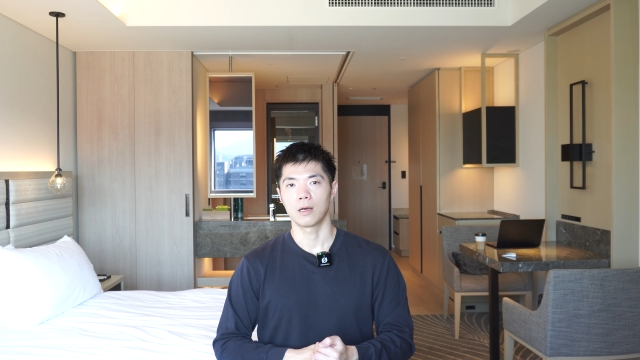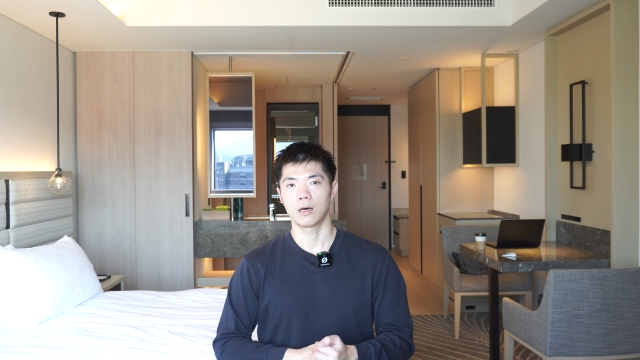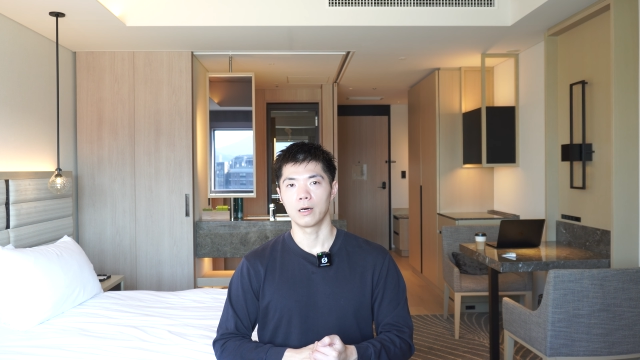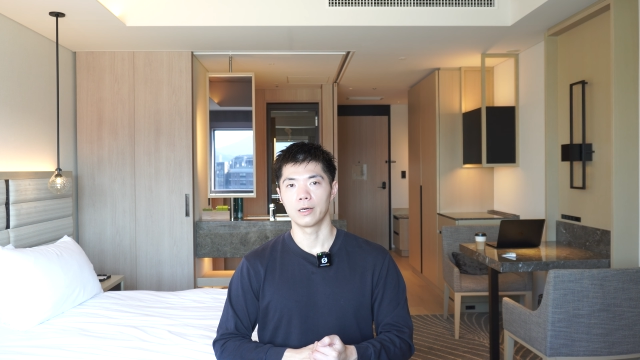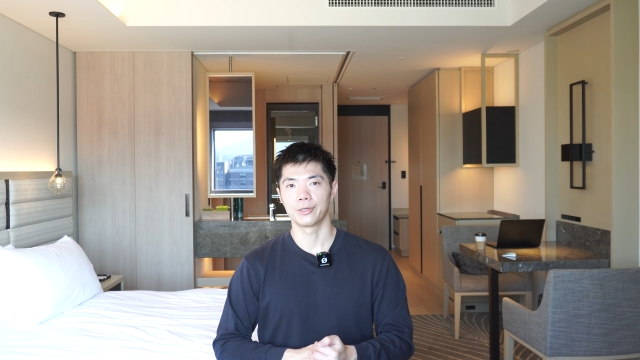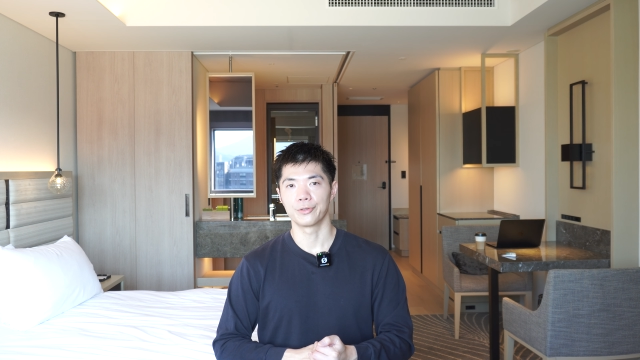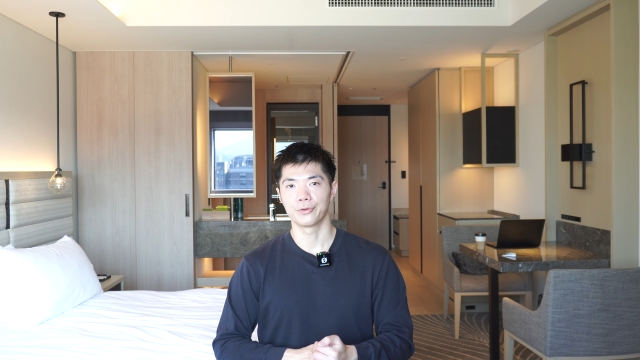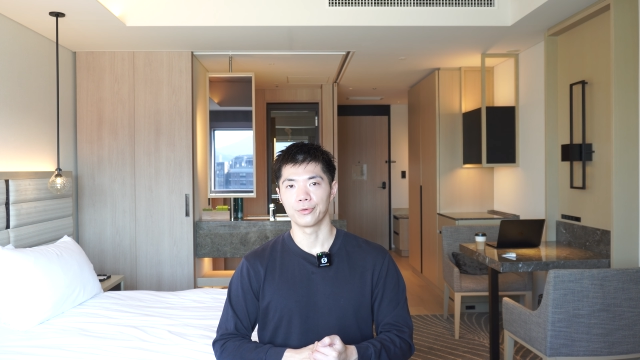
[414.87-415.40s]

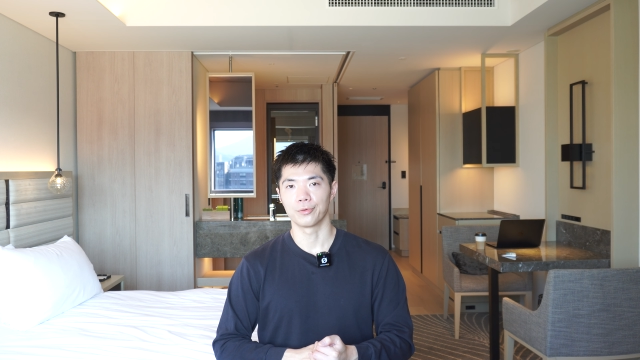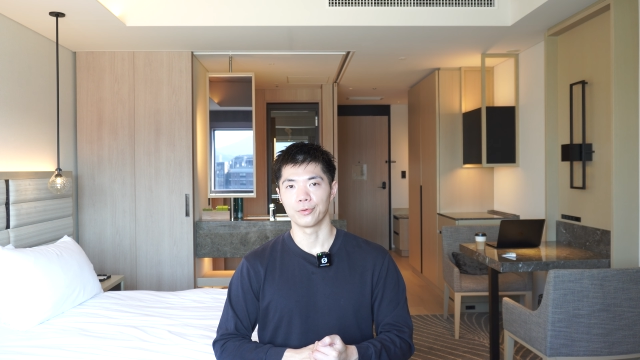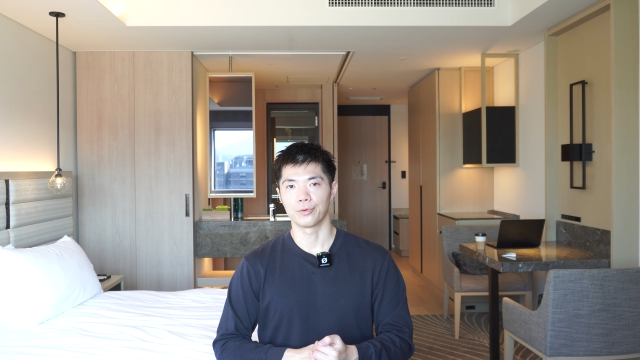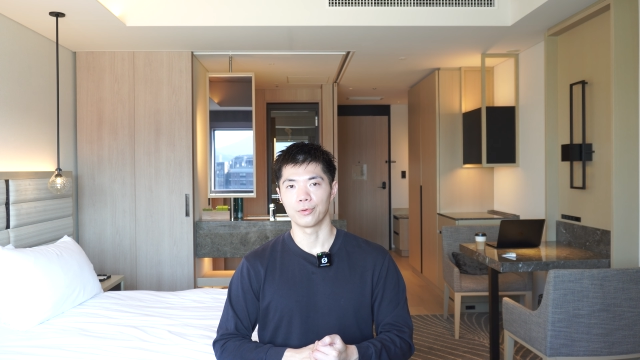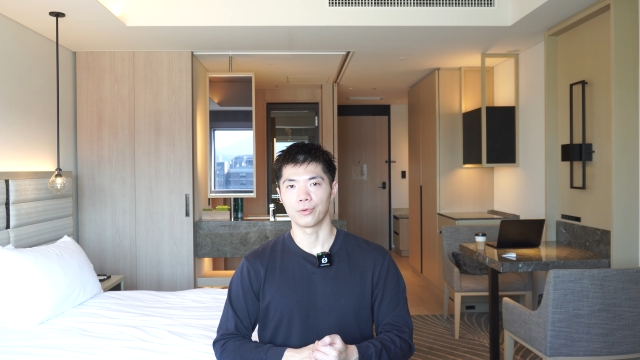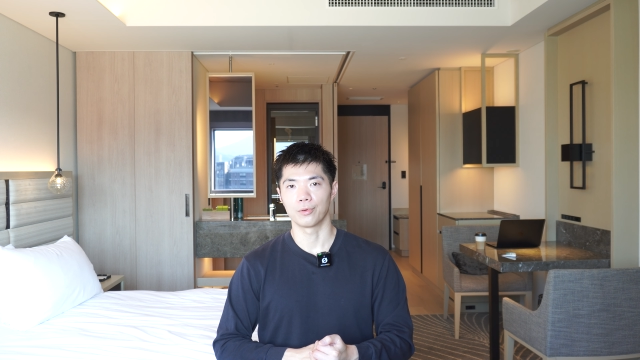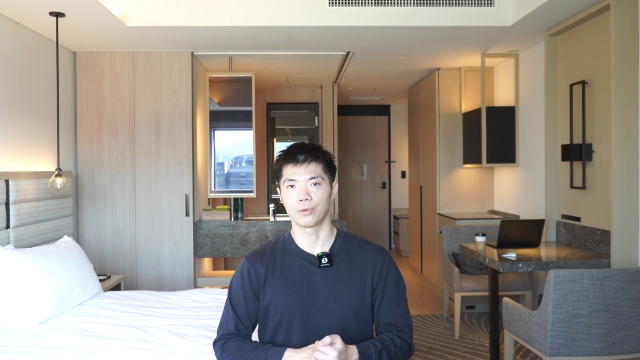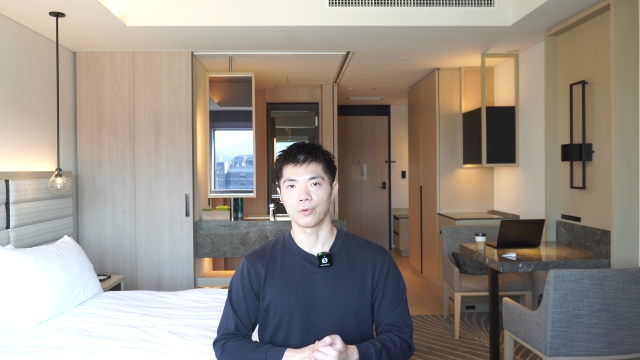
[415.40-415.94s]

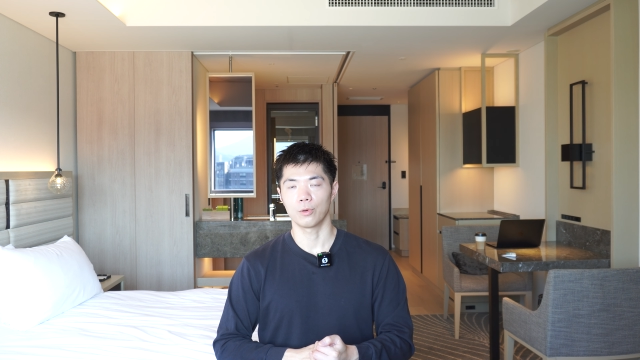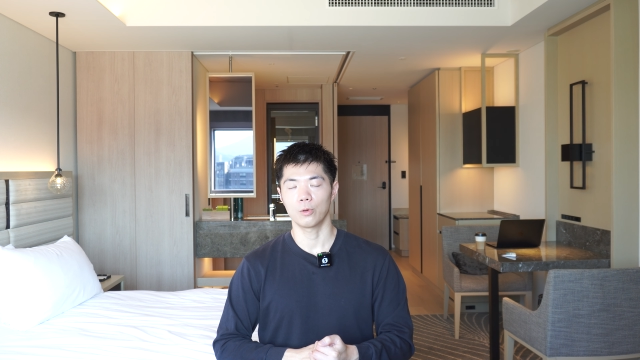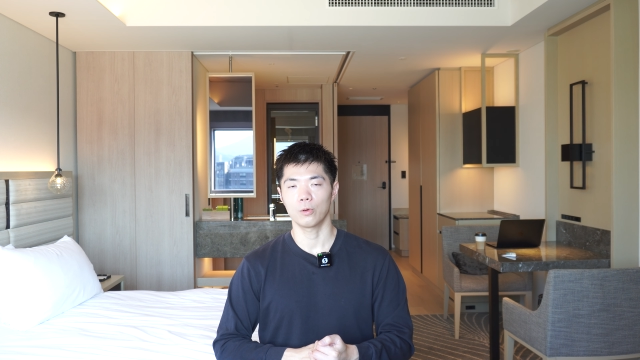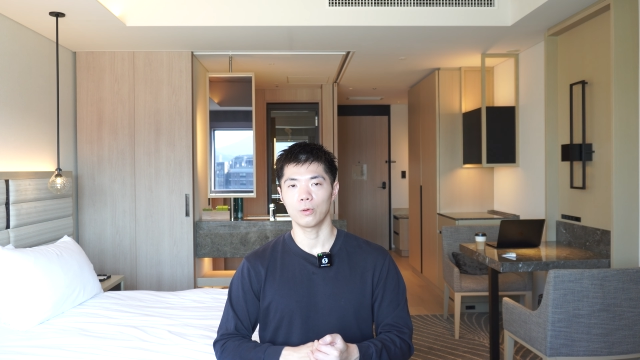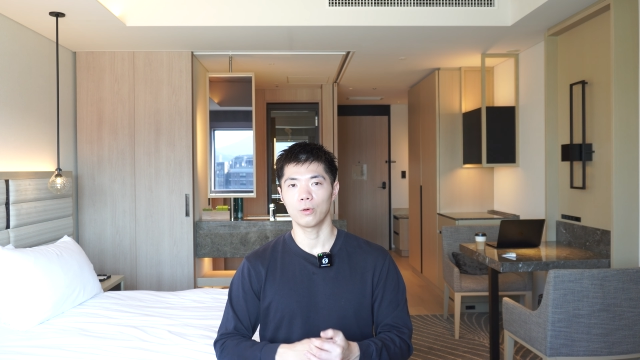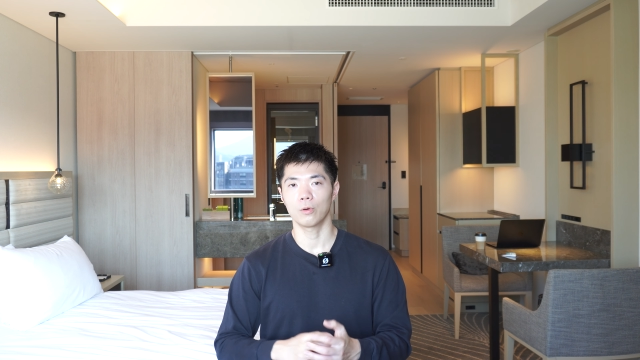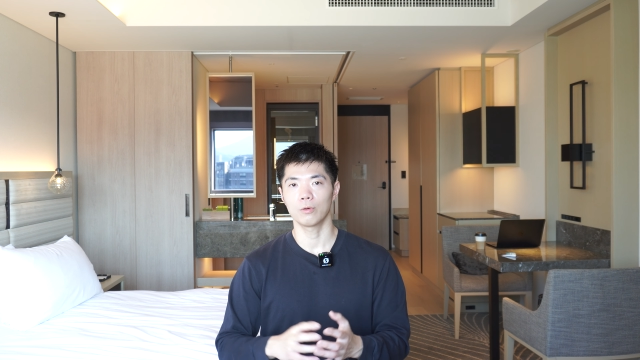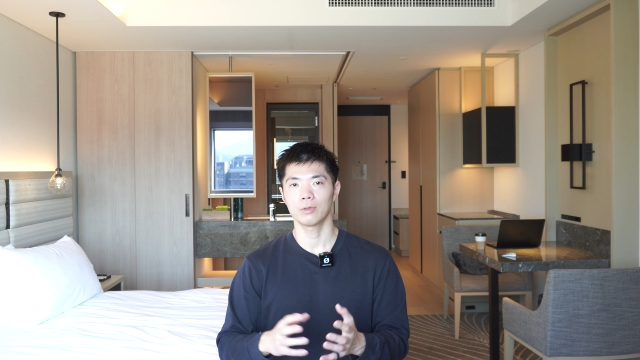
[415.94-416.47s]

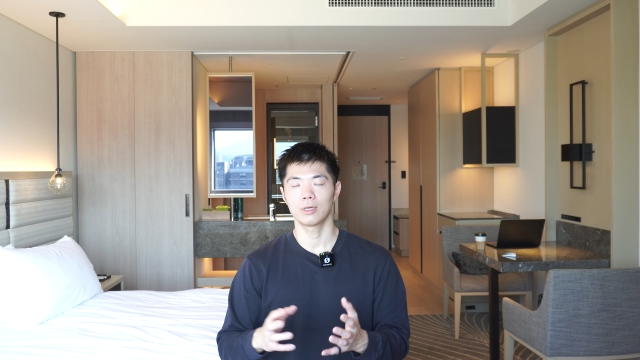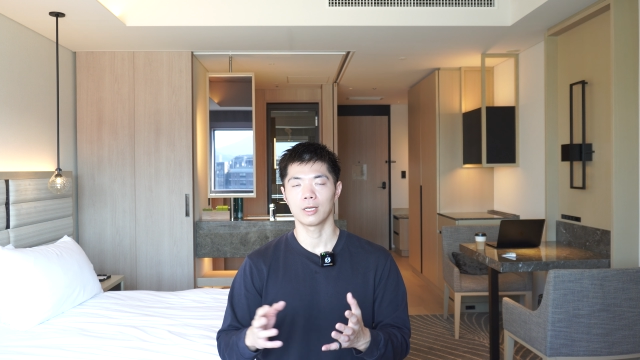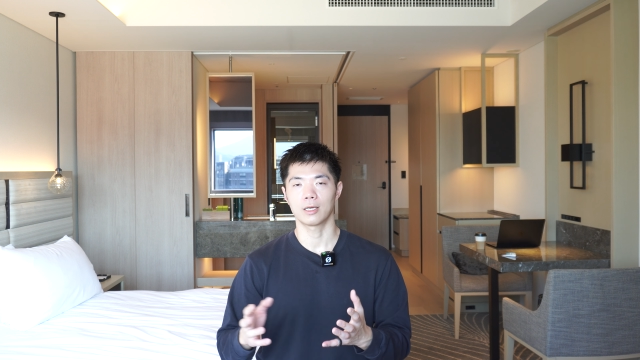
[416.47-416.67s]
本